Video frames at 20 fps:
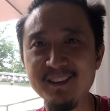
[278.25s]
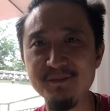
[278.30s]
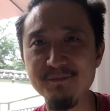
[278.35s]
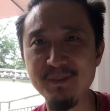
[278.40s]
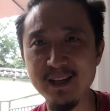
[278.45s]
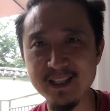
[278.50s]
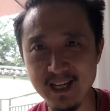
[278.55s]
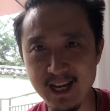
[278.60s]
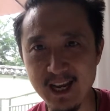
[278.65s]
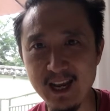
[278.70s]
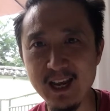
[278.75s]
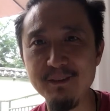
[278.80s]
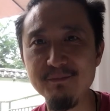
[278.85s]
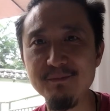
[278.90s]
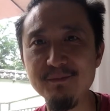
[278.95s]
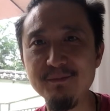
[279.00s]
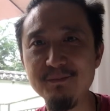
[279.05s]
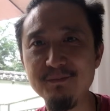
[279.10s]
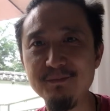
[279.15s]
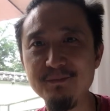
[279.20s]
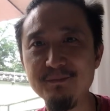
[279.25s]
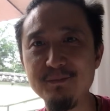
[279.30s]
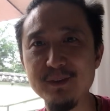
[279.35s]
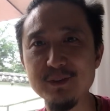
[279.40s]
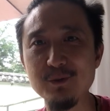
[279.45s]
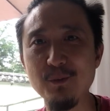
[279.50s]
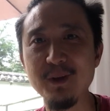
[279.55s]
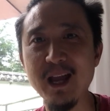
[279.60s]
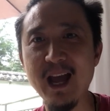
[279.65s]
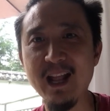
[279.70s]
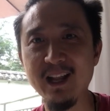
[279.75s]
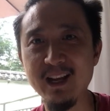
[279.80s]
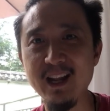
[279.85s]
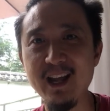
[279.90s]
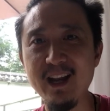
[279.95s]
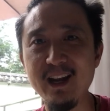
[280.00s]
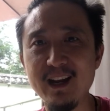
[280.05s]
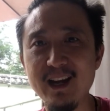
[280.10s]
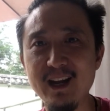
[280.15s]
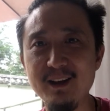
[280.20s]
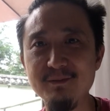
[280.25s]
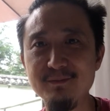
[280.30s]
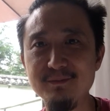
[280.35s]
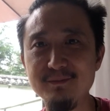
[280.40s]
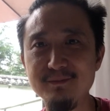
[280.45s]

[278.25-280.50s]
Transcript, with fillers: มาแชร์ประสบการณ์กันได้นะครับ